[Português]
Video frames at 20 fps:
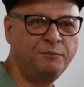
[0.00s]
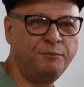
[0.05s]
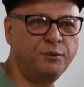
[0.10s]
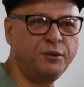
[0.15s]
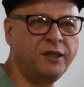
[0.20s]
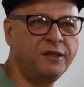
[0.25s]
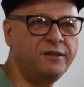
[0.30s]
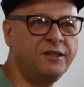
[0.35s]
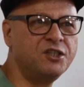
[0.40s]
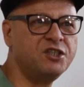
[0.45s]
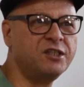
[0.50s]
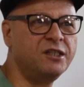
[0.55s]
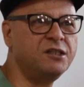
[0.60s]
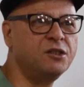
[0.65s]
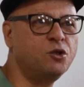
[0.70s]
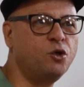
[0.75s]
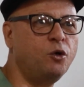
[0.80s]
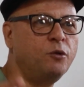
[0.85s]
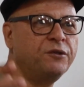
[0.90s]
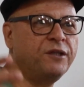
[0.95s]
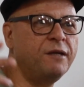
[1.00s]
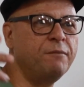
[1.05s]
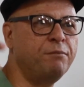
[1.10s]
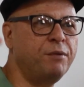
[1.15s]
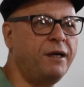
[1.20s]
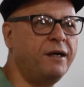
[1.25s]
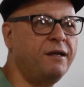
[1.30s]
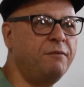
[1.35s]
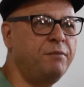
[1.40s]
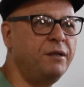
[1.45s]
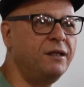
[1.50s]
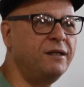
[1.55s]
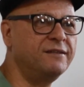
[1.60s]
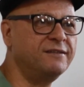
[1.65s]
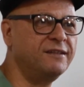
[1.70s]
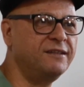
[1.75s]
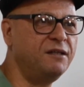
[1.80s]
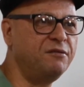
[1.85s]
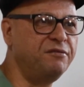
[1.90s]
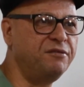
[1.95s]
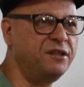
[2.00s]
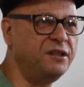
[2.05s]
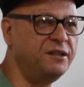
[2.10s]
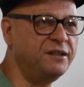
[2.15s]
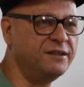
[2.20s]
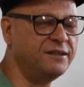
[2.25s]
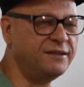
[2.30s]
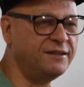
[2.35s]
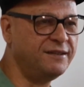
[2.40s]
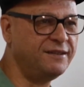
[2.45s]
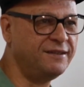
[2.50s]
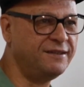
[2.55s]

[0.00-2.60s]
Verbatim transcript: porque deixa de contemplar a beleza da vida,